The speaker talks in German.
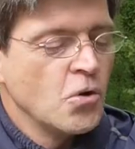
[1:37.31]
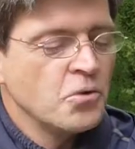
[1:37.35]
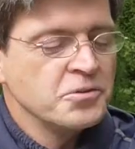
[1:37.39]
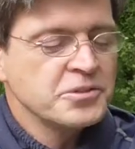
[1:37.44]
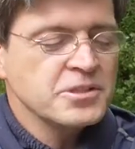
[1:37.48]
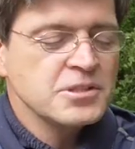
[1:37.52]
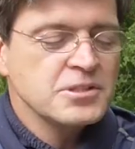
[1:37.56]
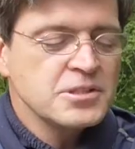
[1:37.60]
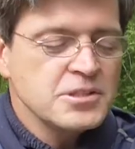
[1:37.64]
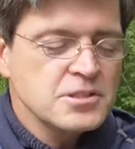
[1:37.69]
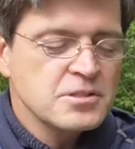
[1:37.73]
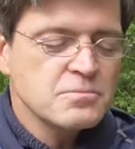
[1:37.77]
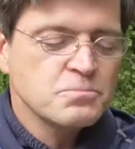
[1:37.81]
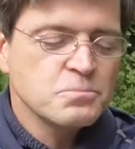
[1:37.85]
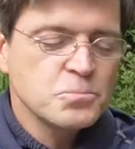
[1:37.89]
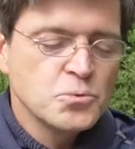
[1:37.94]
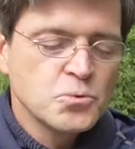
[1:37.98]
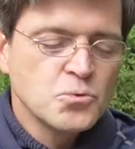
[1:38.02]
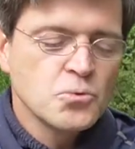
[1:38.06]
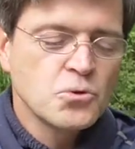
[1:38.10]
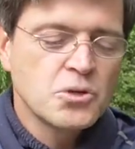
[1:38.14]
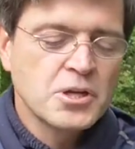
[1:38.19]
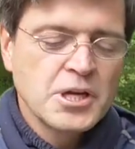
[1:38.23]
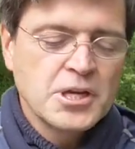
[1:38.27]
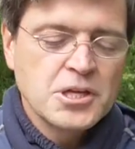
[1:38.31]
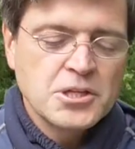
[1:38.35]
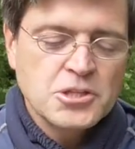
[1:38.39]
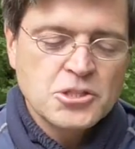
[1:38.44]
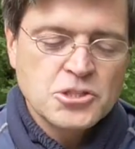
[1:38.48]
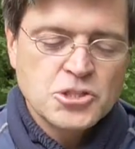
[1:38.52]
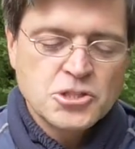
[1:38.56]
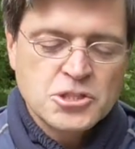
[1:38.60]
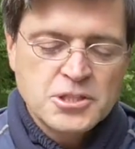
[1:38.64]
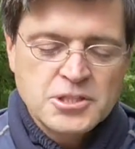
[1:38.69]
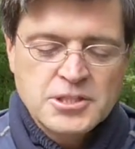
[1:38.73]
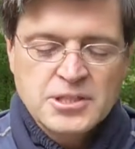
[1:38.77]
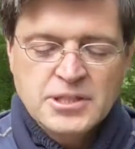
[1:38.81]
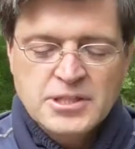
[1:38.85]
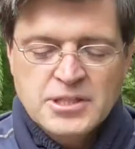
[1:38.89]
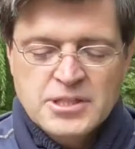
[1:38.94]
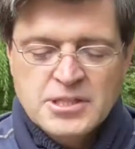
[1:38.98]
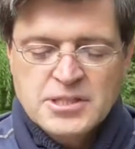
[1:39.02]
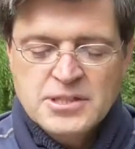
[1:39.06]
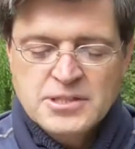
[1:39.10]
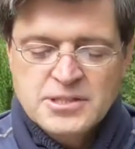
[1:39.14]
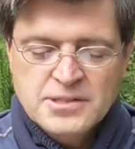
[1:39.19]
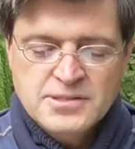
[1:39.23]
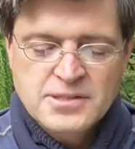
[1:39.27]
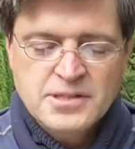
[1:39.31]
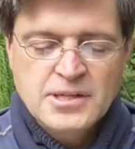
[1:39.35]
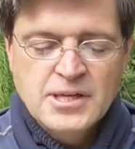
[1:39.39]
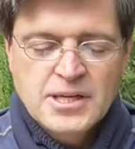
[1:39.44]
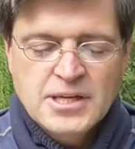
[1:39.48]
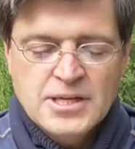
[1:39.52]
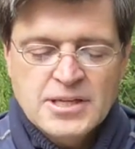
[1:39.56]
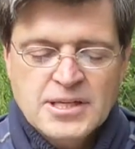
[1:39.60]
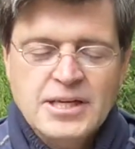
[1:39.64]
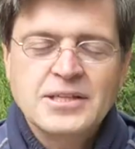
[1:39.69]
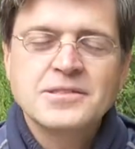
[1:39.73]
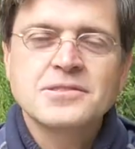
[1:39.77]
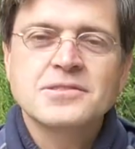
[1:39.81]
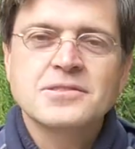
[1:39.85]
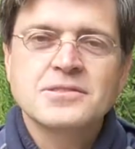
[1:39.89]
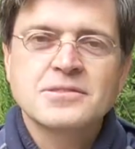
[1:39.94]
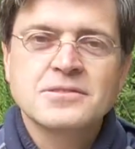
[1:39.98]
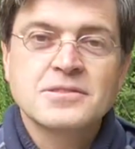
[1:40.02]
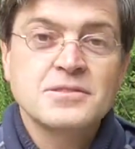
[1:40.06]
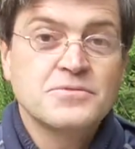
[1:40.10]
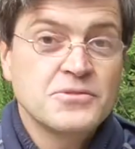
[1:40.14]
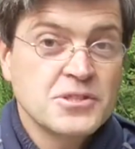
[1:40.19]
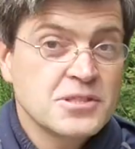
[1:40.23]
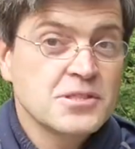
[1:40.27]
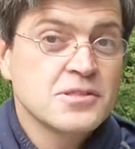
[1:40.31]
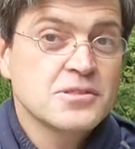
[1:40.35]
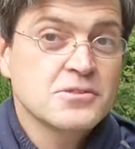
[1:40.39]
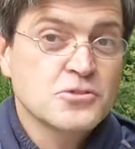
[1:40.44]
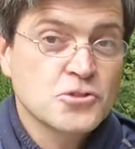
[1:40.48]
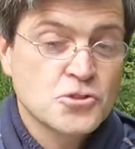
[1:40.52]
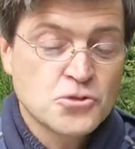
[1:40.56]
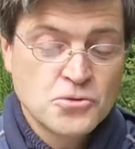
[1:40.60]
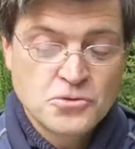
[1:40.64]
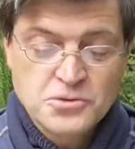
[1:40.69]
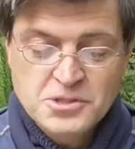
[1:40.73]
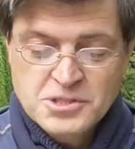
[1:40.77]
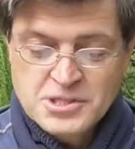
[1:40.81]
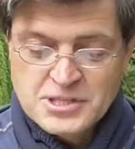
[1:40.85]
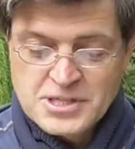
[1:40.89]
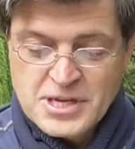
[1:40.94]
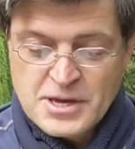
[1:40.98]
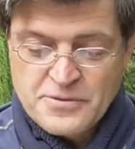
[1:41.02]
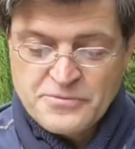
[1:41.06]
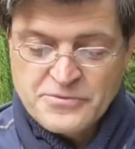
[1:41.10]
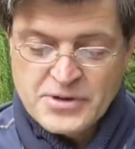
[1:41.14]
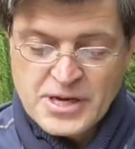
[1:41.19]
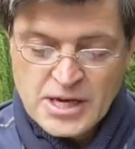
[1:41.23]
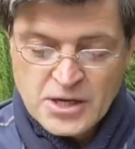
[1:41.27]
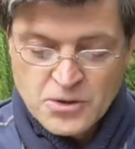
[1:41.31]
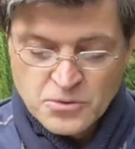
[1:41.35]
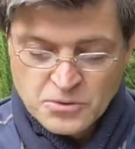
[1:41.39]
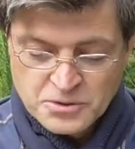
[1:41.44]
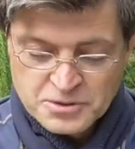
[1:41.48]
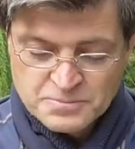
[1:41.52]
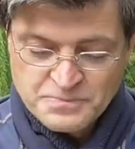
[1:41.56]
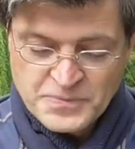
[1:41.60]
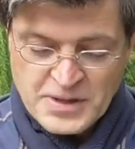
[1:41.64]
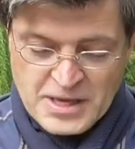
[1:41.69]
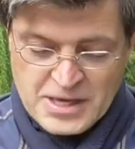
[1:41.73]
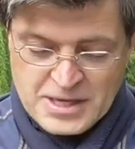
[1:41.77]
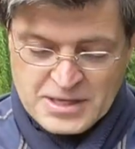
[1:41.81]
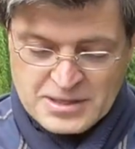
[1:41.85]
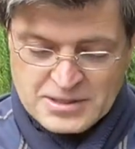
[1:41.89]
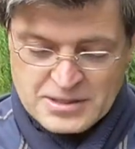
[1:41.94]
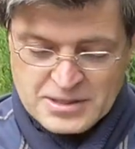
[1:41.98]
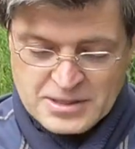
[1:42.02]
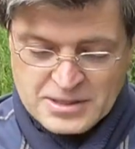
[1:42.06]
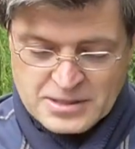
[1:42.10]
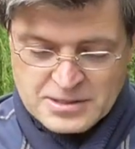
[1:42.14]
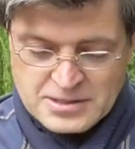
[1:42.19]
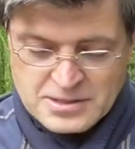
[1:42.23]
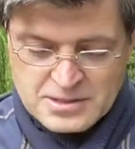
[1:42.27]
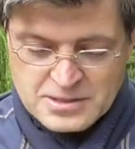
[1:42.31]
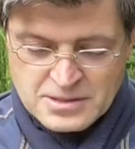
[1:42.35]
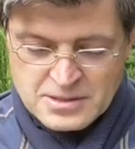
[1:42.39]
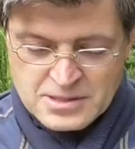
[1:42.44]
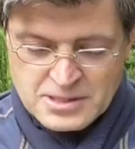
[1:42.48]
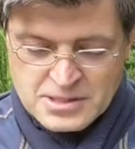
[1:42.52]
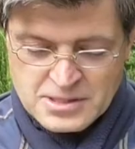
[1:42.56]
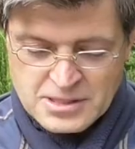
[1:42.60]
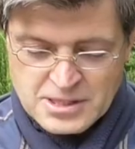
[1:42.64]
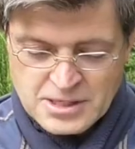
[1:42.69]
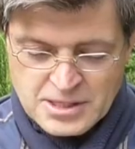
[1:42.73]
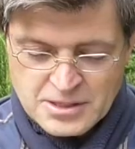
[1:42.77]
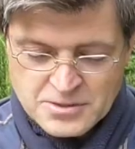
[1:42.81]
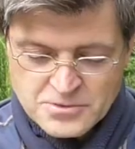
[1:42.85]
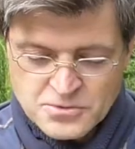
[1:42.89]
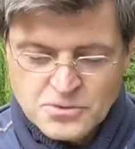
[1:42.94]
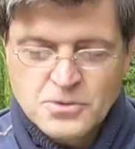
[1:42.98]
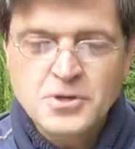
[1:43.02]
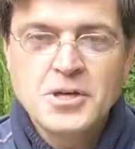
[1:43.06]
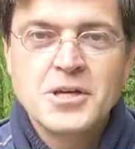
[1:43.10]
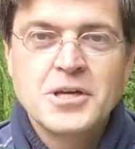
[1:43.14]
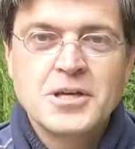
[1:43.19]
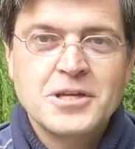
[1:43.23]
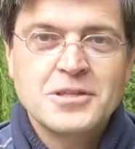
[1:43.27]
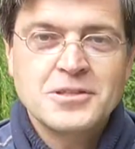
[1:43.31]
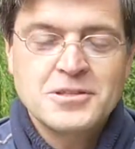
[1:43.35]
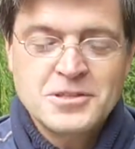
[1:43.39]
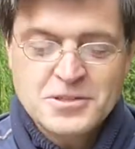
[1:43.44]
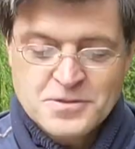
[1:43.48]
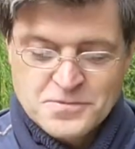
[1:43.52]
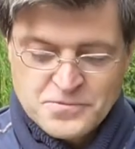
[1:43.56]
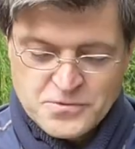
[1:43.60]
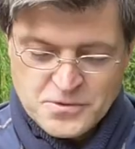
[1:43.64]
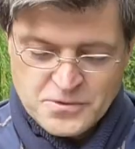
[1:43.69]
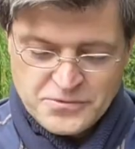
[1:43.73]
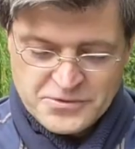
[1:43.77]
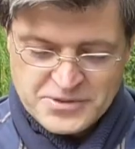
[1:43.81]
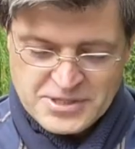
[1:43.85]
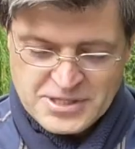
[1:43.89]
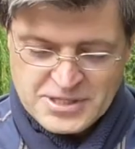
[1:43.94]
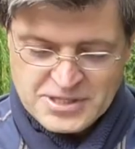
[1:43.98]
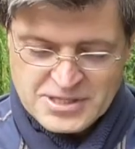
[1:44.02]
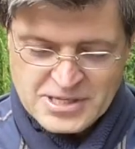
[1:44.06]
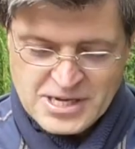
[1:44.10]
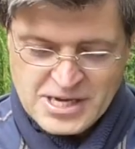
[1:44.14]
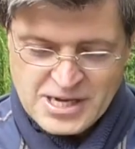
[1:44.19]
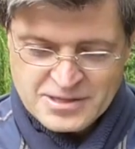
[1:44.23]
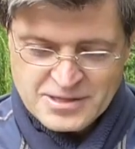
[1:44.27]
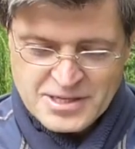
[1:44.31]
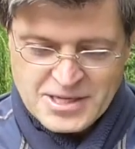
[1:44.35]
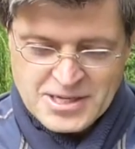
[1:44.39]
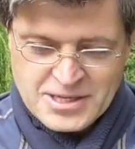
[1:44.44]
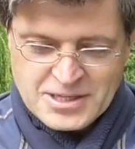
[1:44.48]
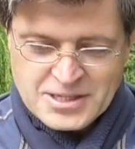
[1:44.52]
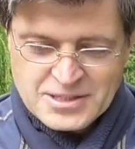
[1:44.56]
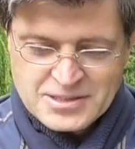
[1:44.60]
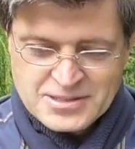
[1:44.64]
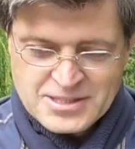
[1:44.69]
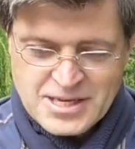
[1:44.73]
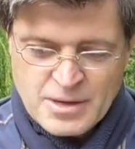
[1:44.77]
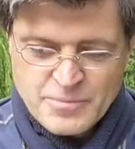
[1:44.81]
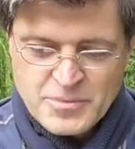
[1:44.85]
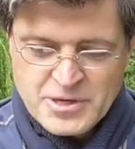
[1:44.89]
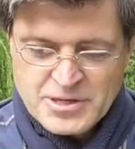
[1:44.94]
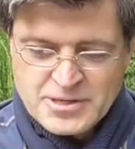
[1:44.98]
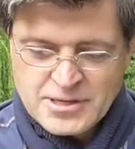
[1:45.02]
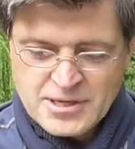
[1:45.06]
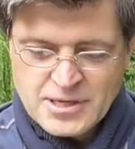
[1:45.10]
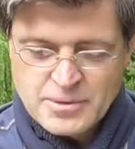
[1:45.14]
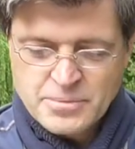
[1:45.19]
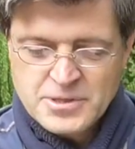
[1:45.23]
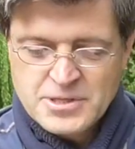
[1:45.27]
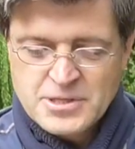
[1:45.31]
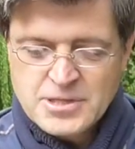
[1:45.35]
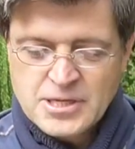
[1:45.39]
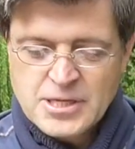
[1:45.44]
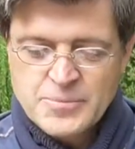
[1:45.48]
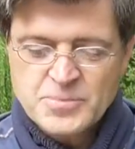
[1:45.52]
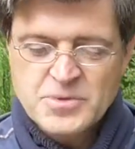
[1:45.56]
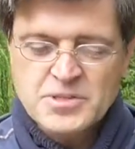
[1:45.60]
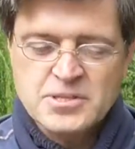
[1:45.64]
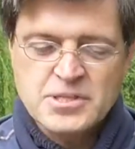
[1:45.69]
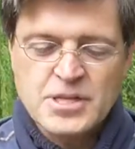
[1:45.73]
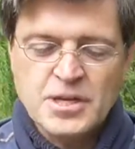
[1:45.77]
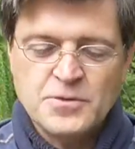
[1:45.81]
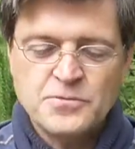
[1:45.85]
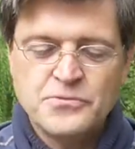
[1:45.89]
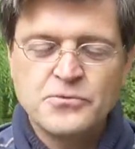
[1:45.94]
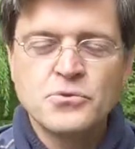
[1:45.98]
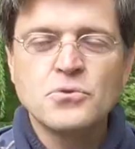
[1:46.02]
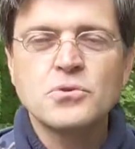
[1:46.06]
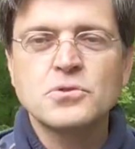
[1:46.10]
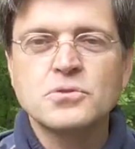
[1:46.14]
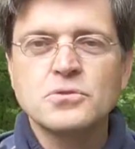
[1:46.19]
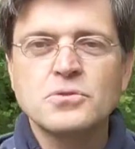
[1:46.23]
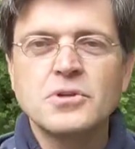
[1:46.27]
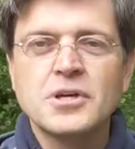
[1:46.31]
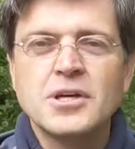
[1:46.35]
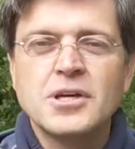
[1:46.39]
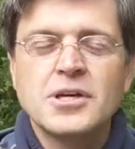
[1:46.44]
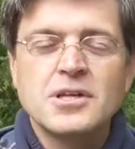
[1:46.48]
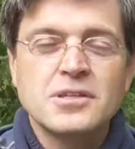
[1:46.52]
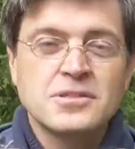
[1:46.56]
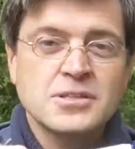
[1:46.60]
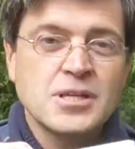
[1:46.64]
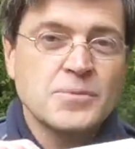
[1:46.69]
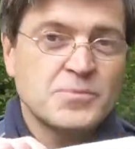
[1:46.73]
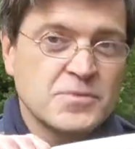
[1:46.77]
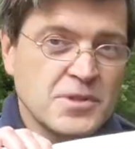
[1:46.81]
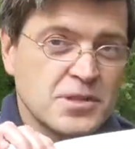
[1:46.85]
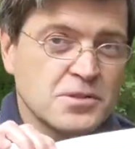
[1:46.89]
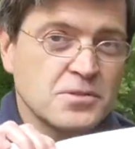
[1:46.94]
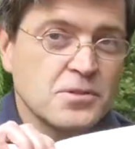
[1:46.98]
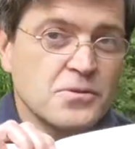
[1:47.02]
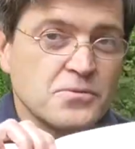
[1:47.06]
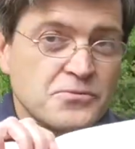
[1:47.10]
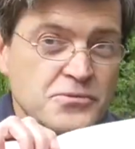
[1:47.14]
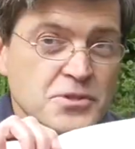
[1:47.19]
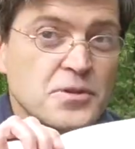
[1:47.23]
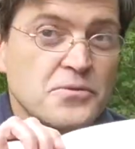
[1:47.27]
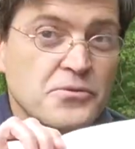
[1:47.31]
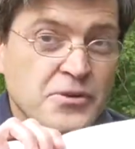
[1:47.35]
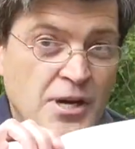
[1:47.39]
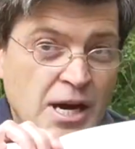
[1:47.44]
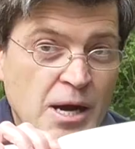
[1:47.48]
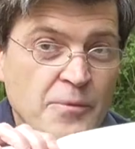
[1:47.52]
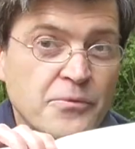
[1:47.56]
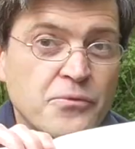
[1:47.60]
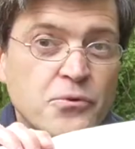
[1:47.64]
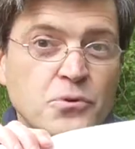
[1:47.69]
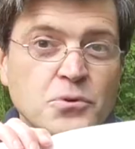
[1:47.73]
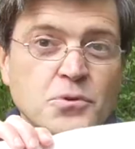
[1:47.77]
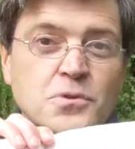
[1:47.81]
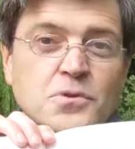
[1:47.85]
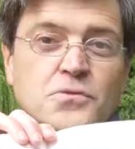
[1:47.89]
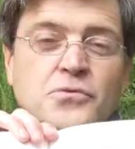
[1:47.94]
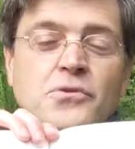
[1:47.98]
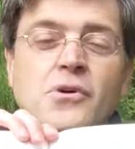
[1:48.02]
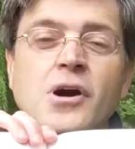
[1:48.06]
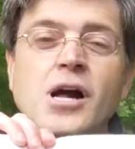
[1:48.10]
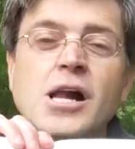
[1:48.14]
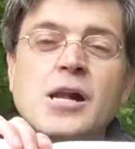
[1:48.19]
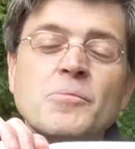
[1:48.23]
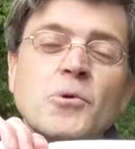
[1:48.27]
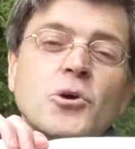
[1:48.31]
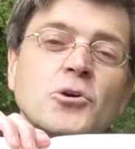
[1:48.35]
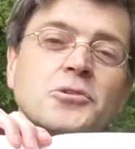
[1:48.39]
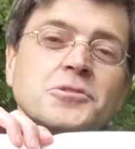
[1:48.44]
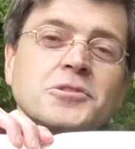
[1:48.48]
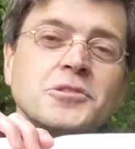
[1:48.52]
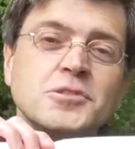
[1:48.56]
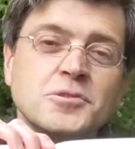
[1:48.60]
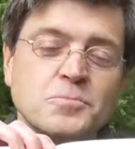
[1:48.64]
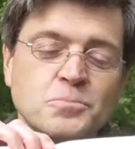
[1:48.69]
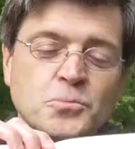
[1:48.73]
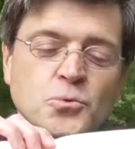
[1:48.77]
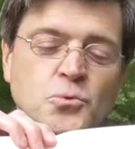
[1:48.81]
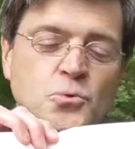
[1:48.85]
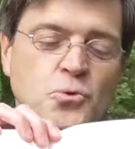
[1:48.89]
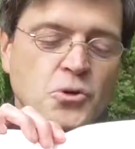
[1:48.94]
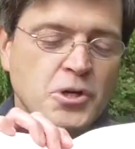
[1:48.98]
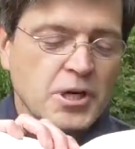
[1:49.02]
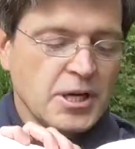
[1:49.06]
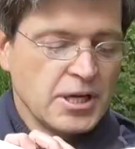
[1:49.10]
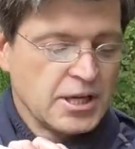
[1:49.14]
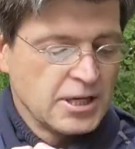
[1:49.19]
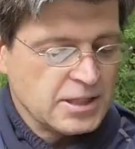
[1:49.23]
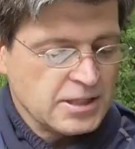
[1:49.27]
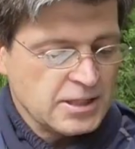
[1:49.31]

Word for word: Und in diesem Buch schildere ich diese ganzen, die wichtigsten, schönsten Erfahrungen, äh, die ich habe also in diesen 15 Jahren gesammelt habe. Hier gibt es ein Foto, es gibt also viele Farbfotos vor allem auch in diesem Buch.